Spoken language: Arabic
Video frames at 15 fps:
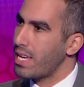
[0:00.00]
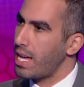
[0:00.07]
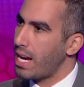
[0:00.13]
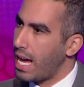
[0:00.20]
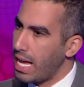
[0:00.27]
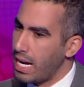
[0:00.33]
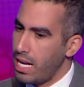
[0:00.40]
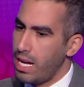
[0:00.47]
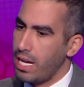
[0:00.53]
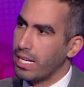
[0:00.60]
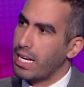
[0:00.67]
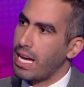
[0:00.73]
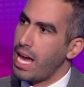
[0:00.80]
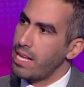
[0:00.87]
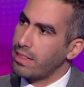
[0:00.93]
على
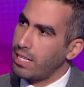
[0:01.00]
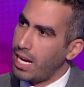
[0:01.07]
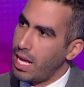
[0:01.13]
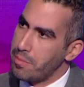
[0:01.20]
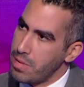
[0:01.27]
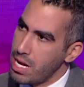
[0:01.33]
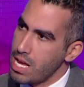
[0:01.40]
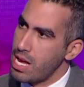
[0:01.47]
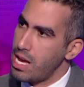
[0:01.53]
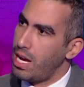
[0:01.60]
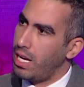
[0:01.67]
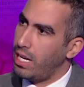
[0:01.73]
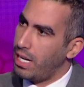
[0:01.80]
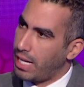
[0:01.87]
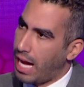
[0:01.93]
الجهات الامنيه
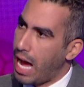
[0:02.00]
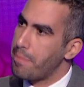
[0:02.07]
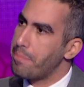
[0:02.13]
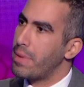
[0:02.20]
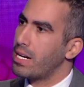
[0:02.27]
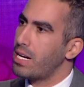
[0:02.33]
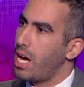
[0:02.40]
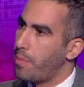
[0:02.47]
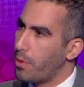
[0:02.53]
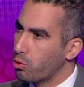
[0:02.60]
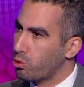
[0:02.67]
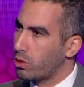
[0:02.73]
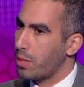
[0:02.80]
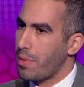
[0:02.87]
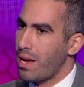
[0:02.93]
اللي حابه انها برضو
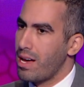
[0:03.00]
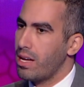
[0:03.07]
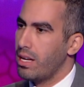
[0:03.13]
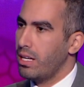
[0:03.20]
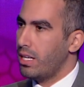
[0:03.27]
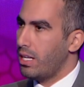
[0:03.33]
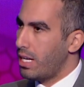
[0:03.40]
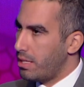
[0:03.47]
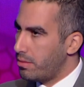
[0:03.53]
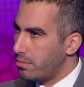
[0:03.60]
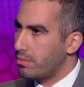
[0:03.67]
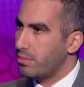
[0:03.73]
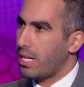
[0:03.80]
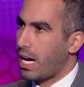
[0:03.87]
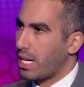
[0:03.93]
تبقى
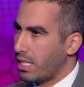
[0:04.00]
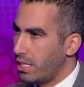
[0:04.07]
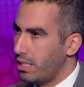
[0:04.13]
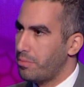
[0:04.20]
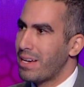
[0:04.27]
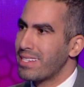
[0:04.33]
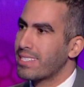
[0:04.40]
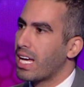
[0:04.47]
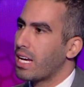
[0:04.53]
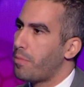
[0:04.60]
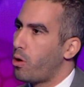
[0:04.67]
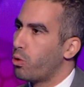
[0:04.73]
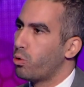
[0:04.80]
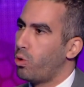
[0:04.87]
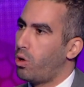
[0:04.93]
يعني ماسكه
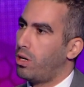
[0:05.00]
الموضوع الموضوع